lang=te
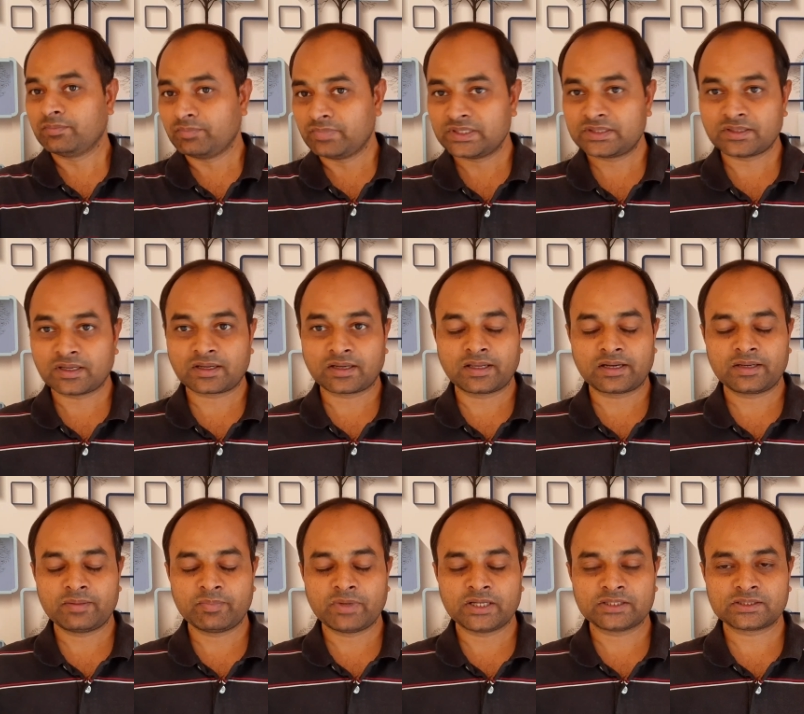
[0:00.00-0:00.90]
మిగతా
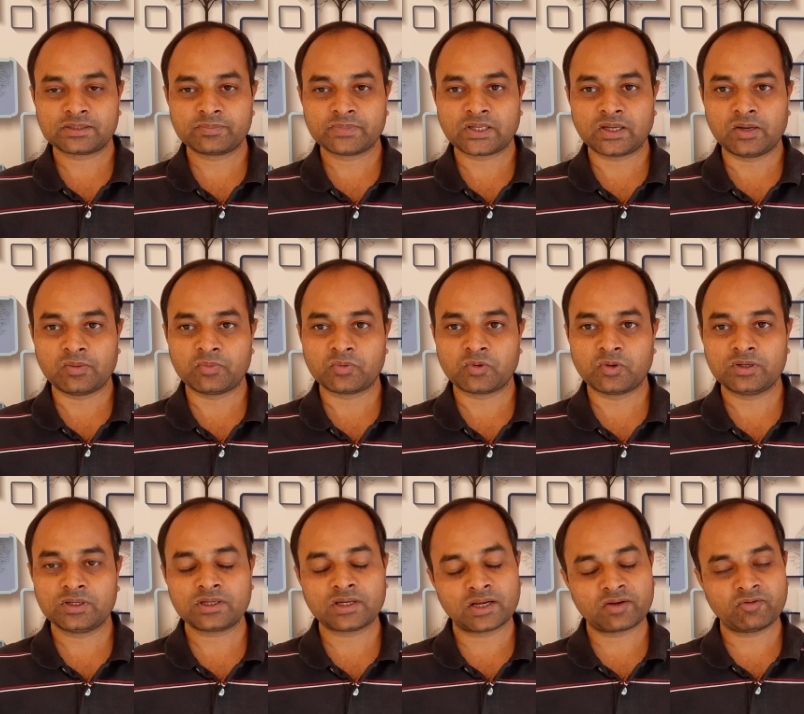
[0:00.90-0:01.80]
కర్రీ మాత్రమే
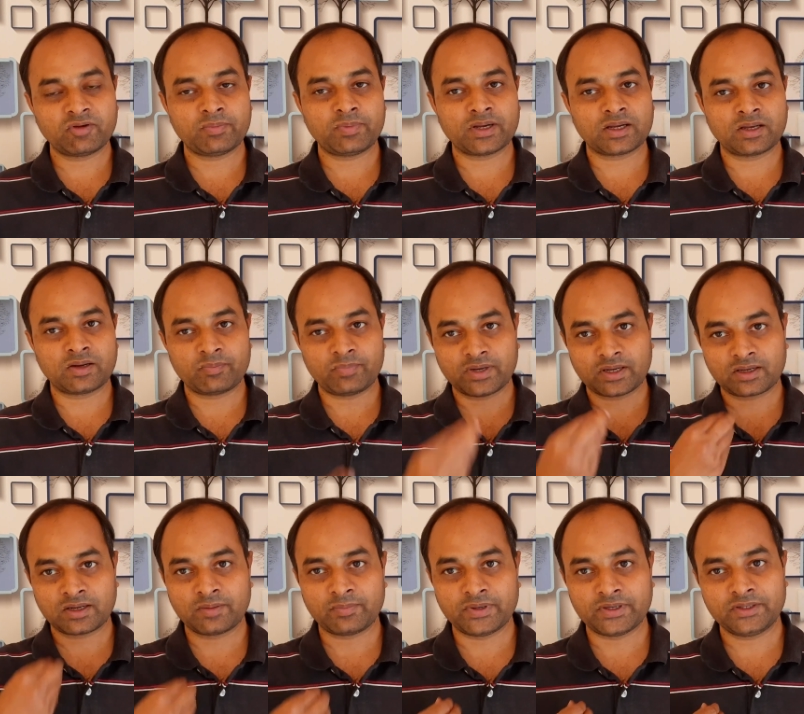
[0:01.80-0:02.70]
కలుపుకొని కరివేపాకుని
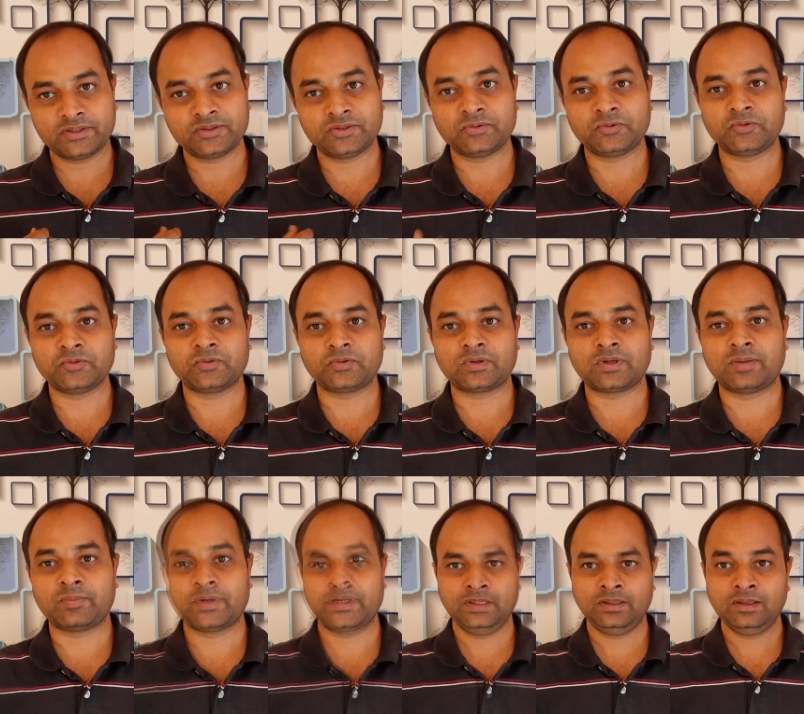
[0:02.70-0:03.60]
పక్కన పెట్టి తింటూ
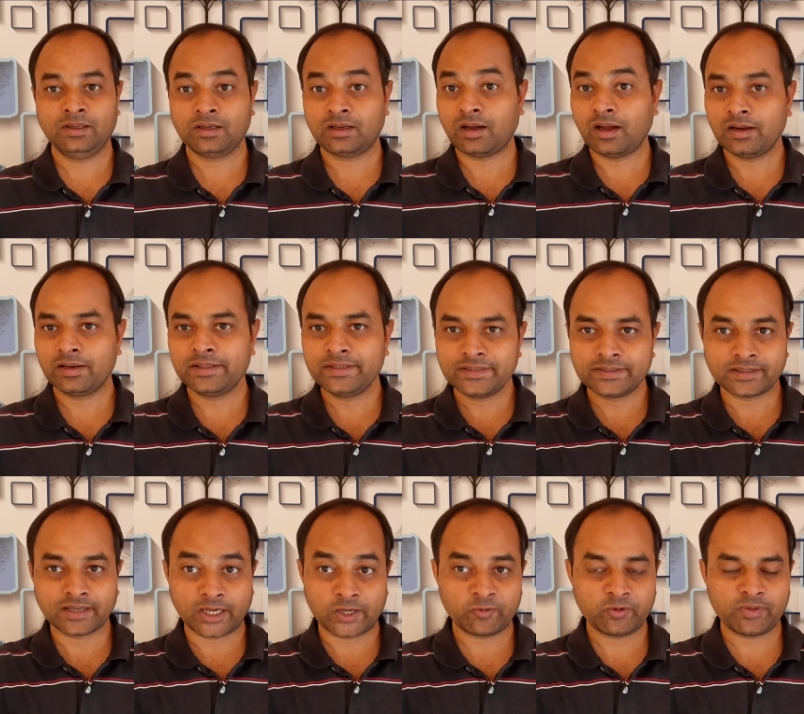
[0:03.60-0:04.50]
ఉంటామండి కానీ ఈ
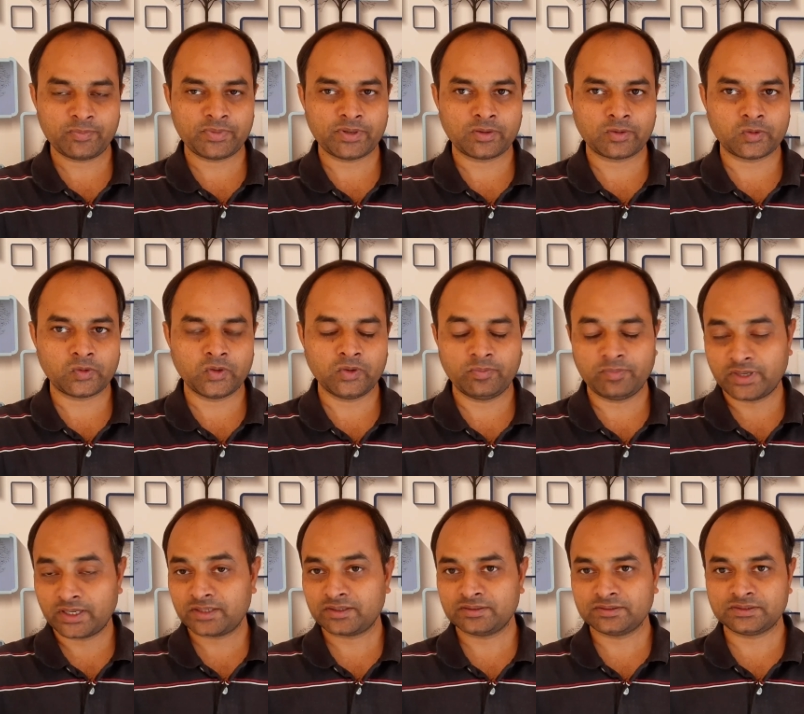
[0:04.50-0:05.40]
కరివేపాకులో
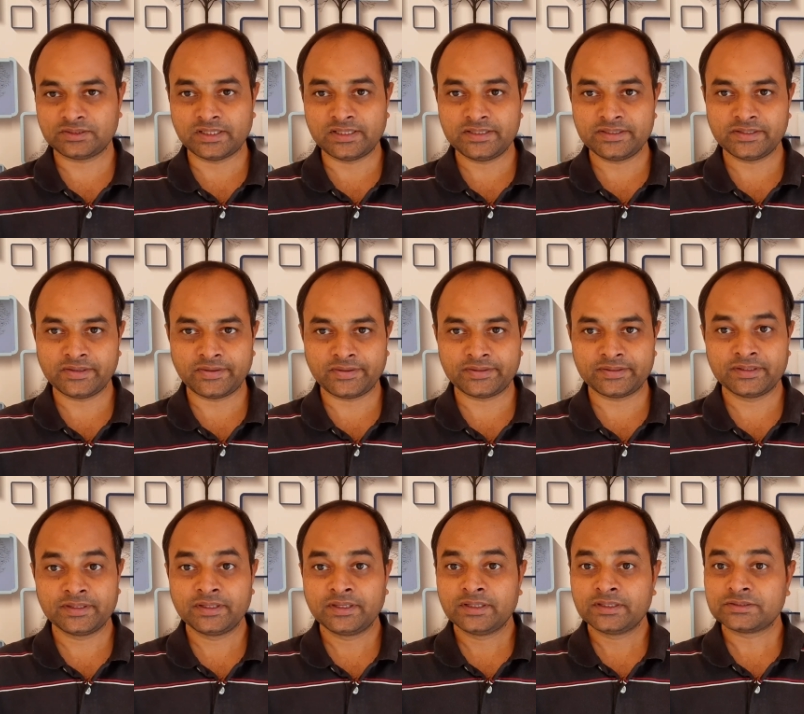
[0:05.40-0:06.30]
మనకి తెలియని
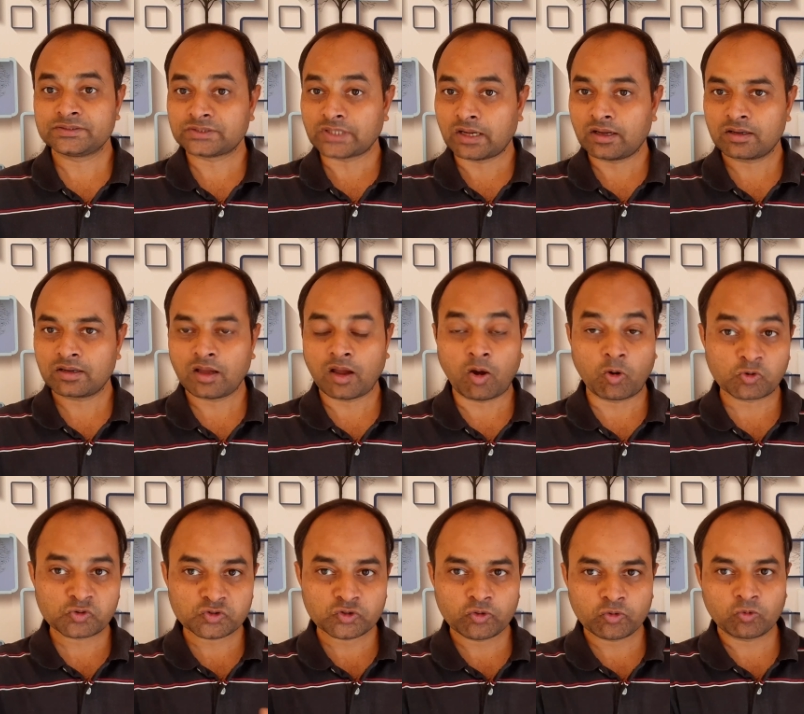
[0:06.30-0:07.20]
చాలా
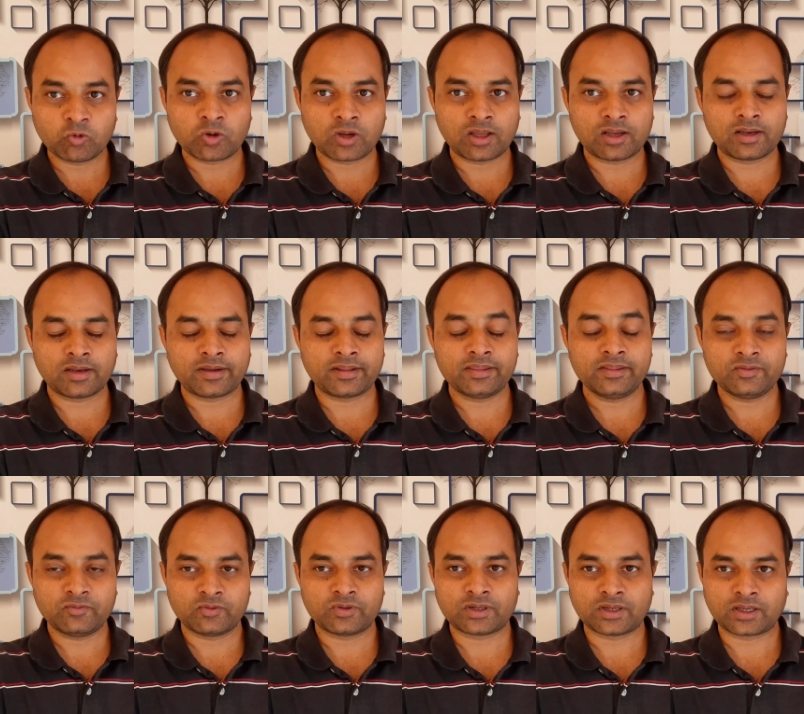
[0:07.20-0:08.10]
ఔషధ గుణాలు అనేవి
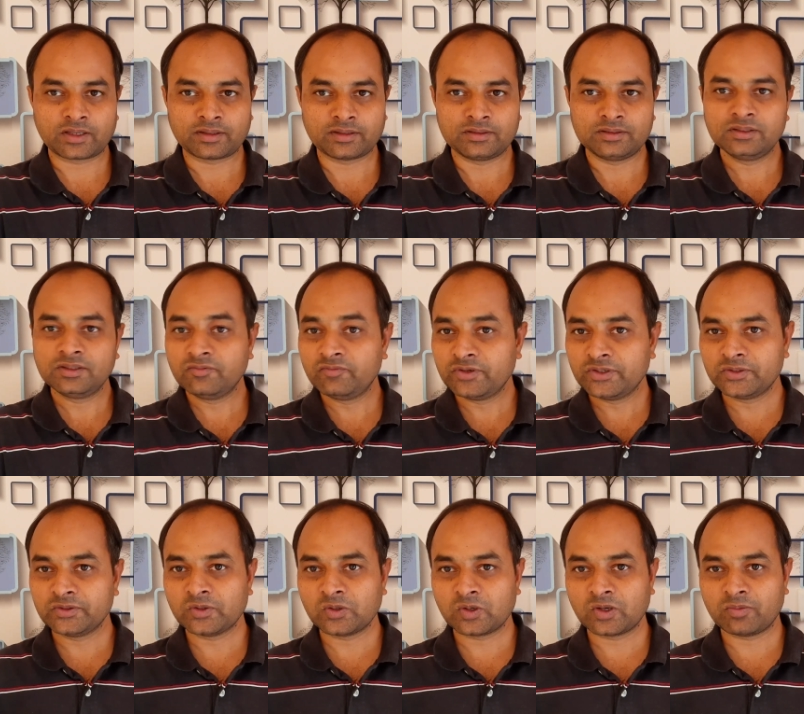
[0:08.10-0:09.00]
ఉన్నాయి ఈ
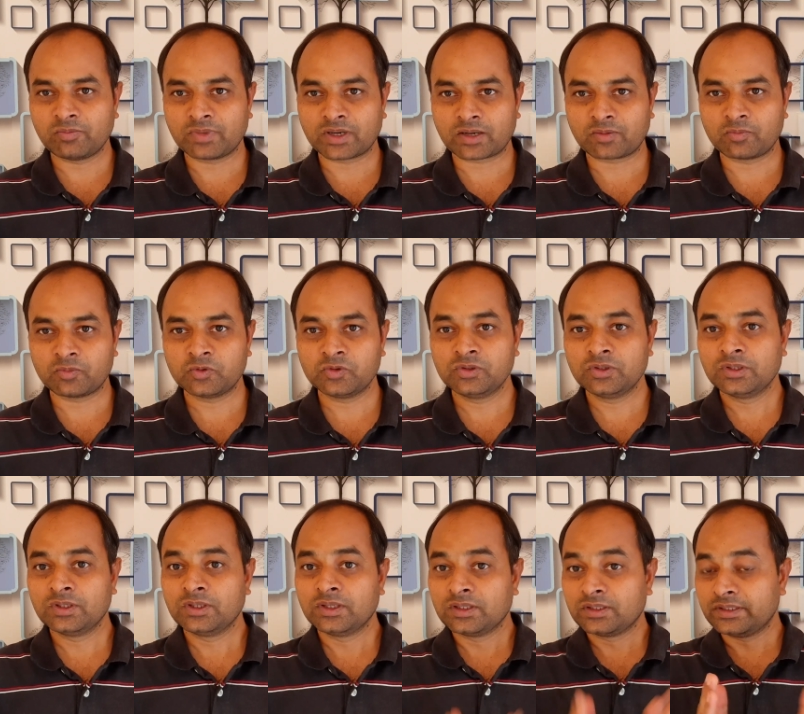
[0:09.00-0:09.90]
వీడియోలో మనము
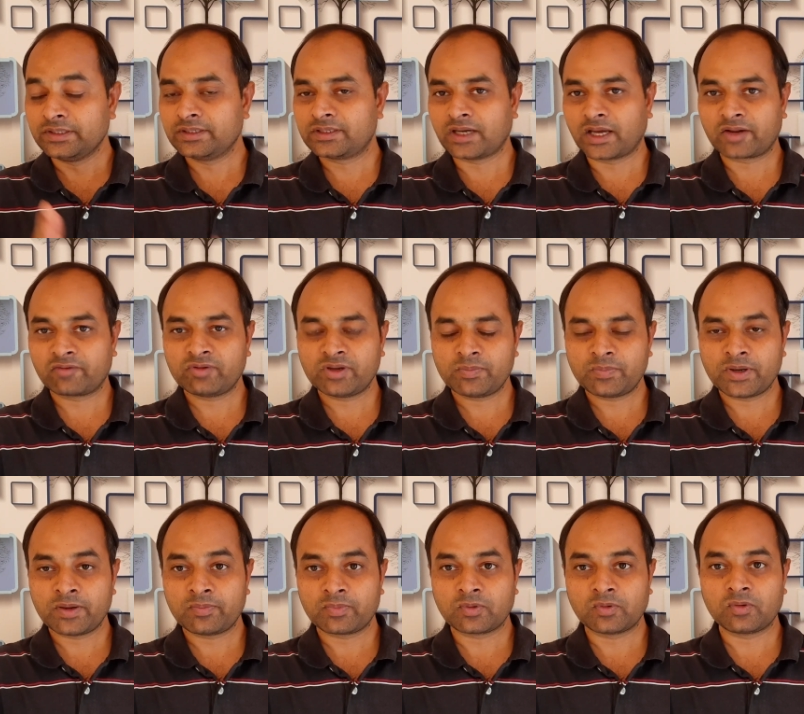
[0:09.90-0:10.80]
ఈ
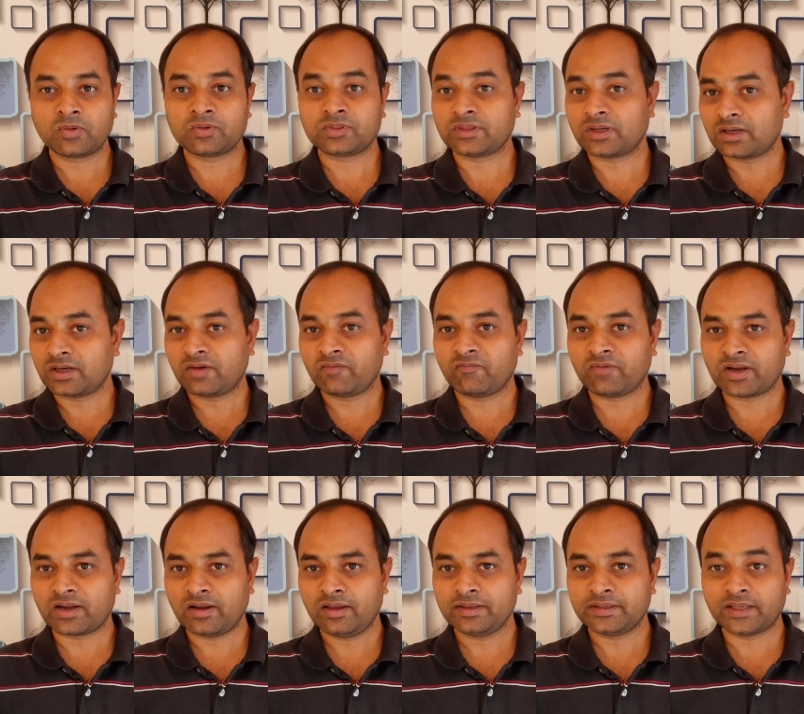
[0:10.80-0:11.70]
కరివేపాకులు తినడం
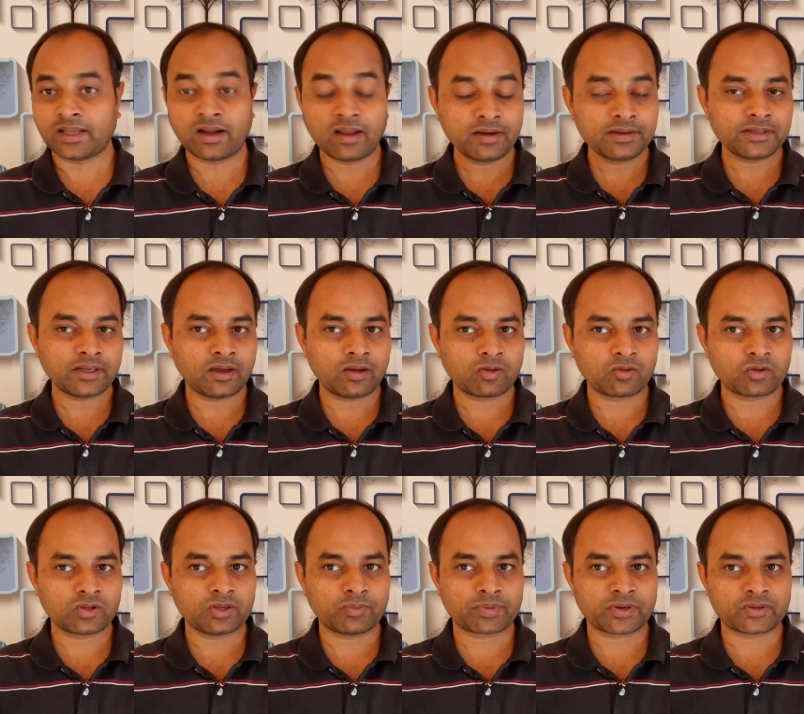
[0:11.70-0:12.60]
వలన ఎలాంటి
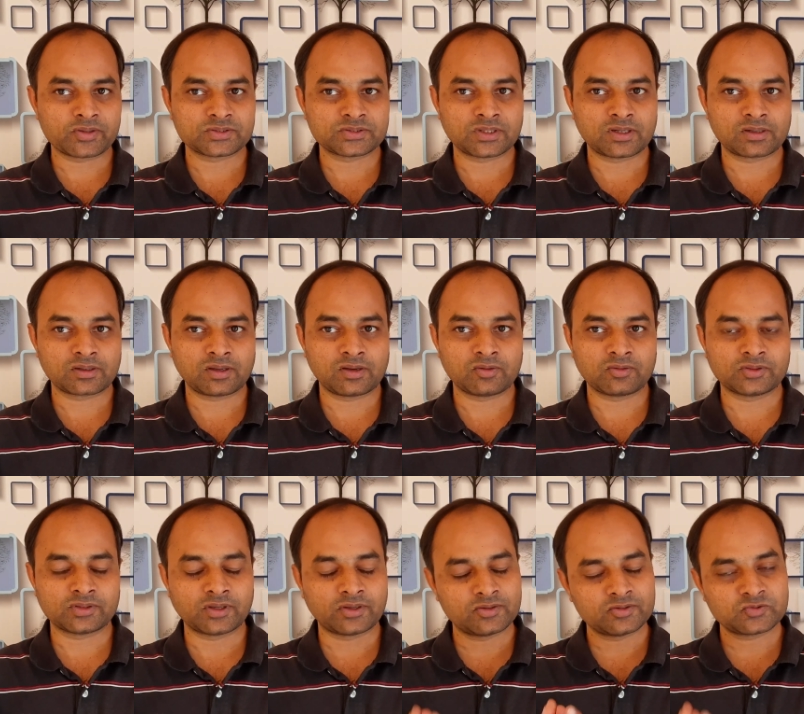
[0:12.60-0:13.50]
ఆరోగ్య ప్రయోజనాలు
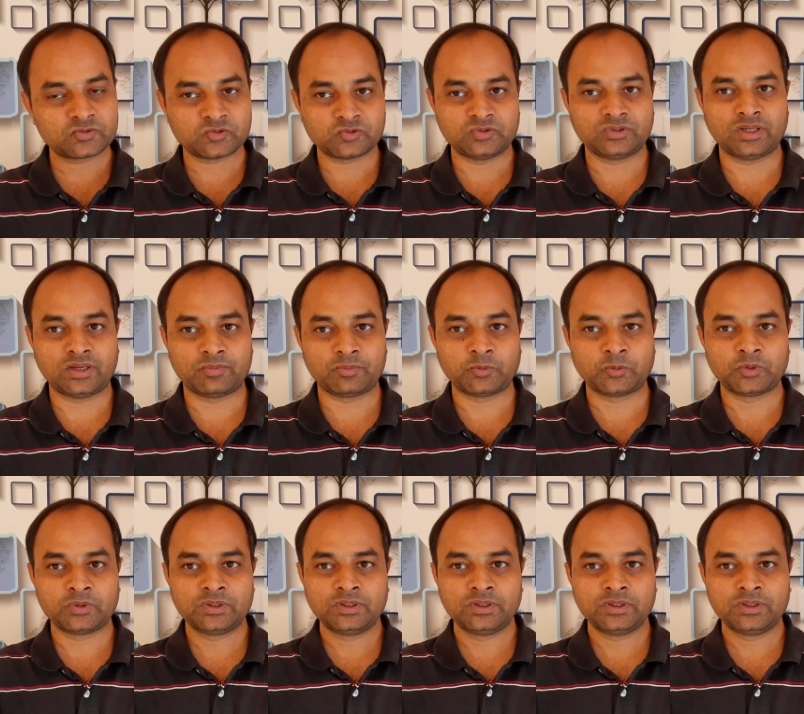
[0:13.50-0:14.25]
కలుగుతాయో చూద్దాము